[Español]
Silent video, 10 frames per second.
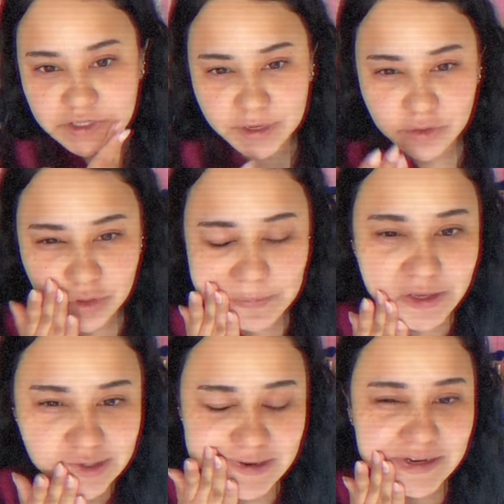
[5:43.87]
Se ve que tú
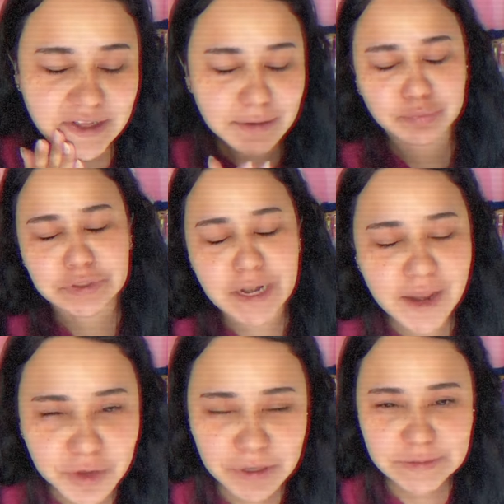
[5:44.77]
también quieres seguir en el tema. Pues
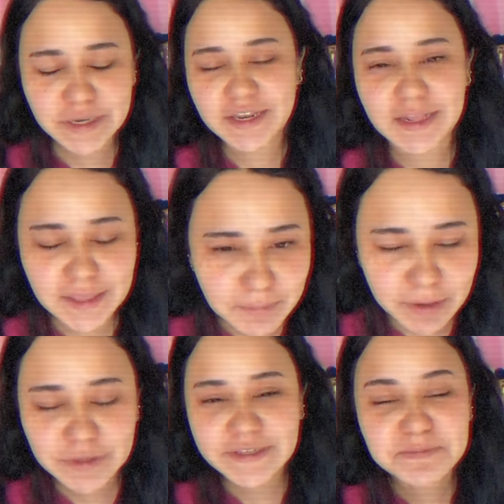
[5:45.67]
claro que voy a seguir en el
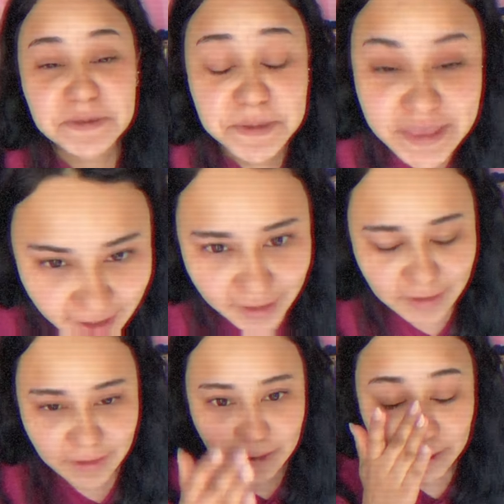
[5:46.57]
tema, güey. Es mi
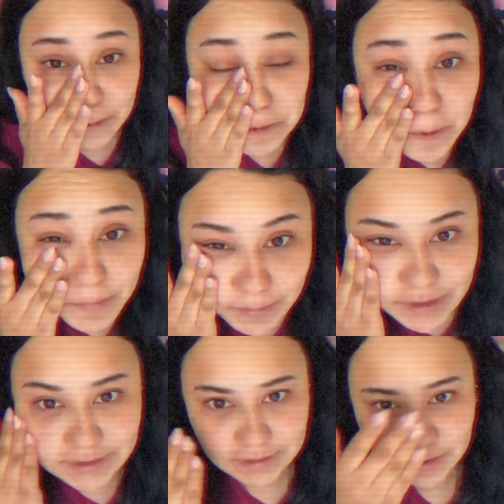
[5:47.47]
vida. No
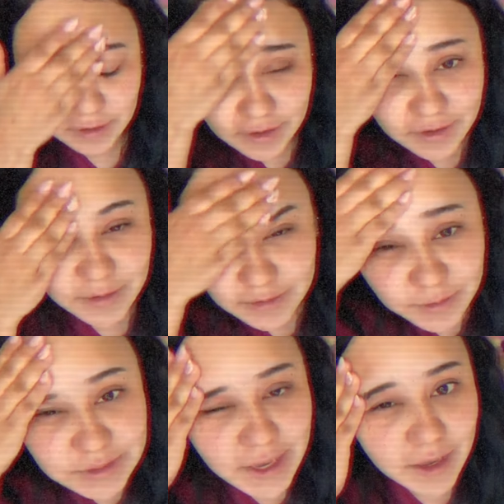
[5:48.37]
mames.
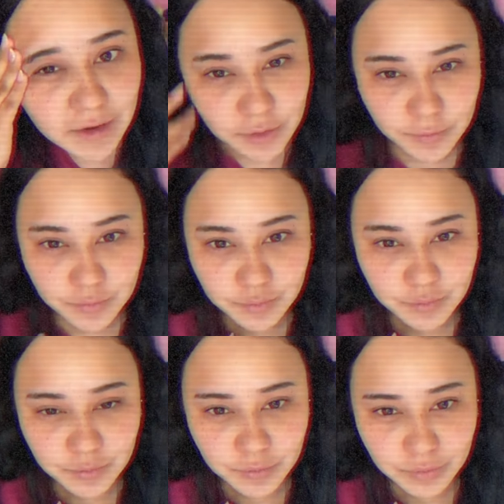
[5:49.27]
O sea,
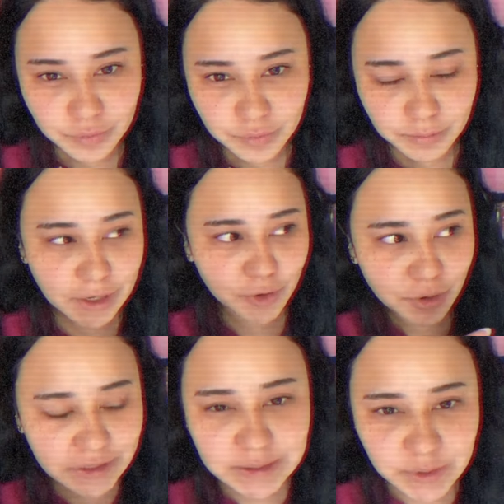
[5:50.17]
ve
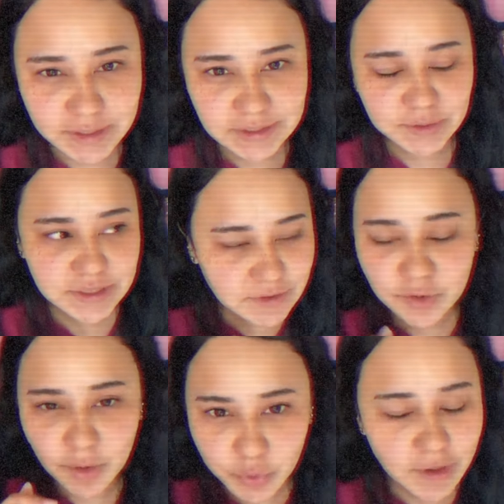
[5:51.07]
lo que ahorita estoy haciendo.
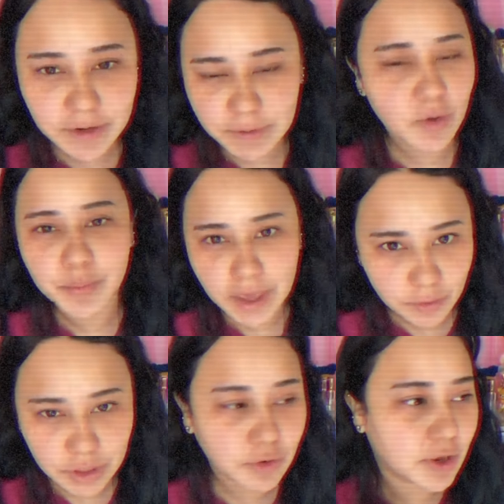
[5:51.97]
¿Sabes lo que pude haberme
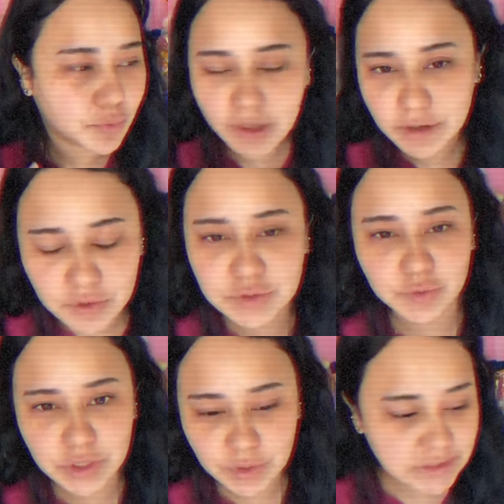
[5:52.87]
comprado y lo que pude haber
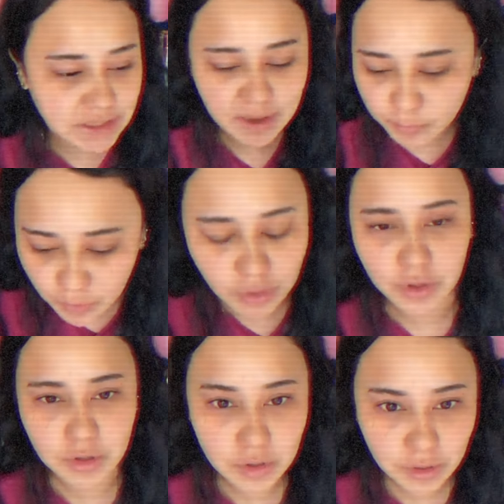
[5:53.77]
construido en ese tiempo?